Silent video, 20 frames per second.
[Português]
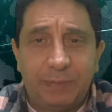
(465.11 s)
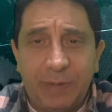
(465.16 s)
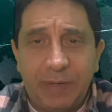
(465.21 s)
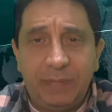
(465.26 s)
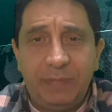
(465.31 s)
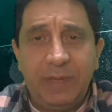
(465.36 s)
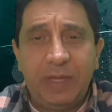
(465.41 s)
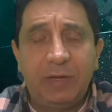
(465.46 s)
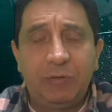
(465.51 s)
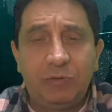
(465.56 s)

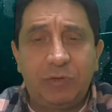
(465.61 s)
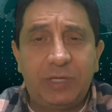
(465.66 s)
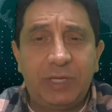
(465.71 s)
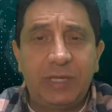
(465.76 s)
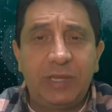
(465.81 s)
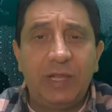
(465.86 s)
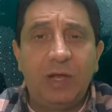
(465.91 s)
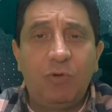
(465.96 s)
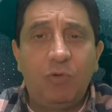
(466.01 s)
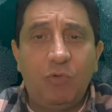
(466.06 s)
primeiro,
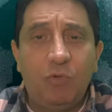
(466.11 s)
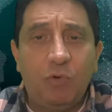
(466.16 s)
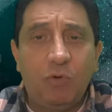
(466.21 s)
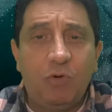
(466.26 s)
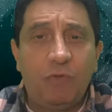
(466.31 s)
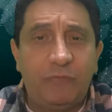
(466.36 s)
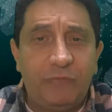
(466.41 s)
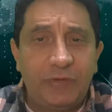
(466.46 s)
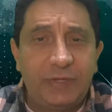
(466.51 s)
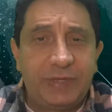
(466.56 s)
que não
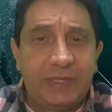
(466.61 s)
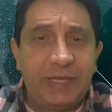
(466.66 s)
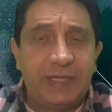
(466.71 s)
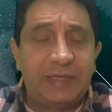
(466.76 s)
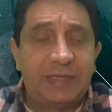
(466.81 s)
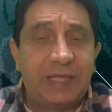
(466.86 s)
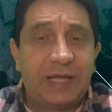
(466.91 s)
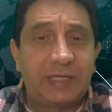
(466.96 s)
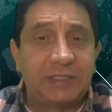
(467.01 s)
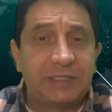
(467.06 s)
houve
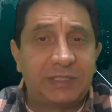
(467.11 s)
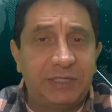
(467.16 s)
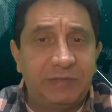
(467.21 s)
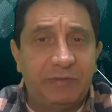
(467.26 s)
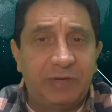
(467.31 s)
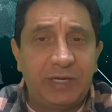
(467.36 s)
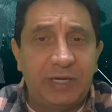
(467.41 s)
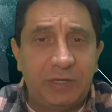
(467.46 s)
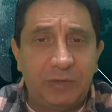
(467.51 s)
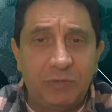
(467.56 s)

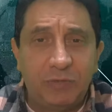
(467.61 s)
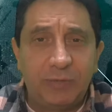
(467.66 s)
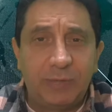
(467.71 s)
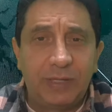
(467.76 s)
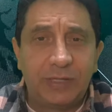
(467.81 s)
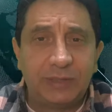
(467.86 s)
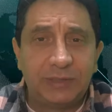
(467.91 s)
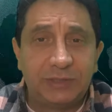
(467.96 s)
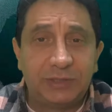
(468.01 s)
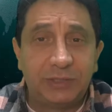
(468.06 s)
tentativa
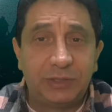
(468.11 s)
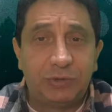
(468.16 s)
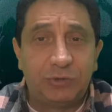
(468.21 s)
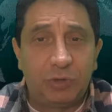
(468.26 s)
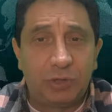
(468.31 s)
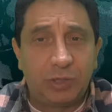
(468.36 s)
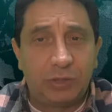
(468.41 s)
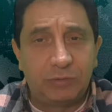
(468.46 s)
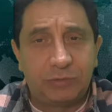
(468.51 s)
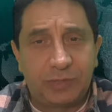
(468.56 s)
nenhuma de
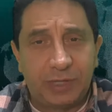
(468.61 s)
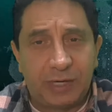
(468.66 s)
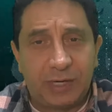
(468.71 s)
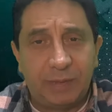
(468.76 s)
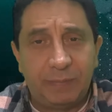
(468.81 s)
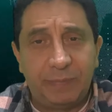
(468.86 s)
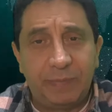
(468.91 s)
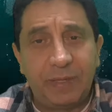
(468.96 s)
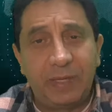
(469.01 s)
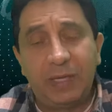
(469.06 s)
Donald
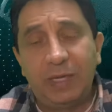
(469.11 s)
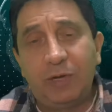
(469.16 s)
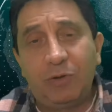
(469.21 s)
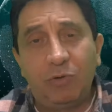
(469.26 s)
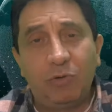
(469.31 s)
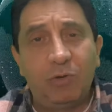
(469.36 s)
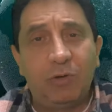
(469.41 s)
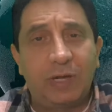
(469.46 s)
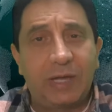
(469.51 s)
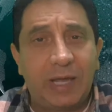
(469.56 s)
Trump em
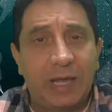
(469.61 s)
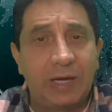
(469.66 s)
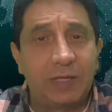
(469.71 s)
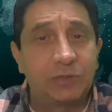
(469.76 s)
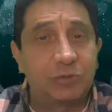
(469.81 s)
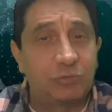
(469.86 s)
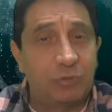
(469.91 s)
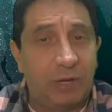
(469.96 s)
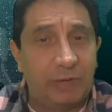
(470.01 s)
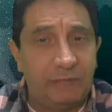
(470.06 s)
colocar
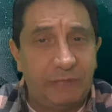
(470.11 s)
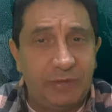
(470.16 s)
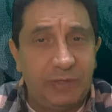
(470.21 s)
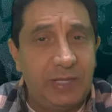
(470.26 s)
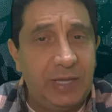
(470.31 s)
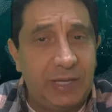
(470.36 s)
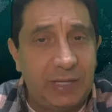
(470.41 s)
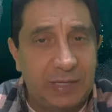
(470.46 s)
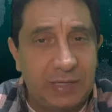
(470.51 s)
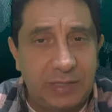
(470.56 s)
a sua
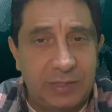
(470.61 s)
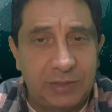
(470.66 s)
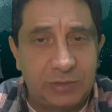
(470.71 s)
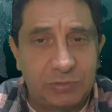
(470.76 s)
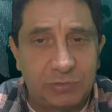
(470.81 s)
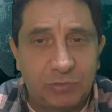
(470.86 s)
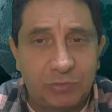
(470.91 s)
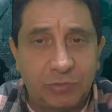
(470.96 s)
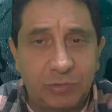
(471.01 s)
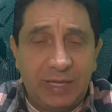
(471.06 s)
vida em
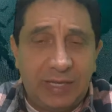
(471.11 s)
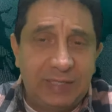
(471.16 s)
risco,